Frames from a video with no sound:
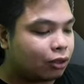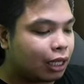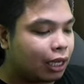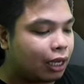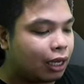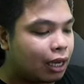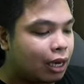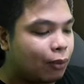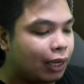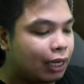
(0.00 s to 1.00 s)
ko
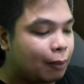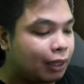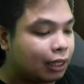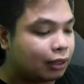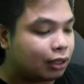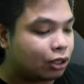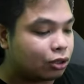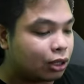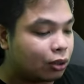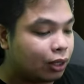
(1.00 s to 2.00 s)
na wala na naman natin
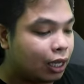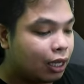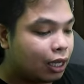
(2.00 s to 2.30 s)
dito si Lola.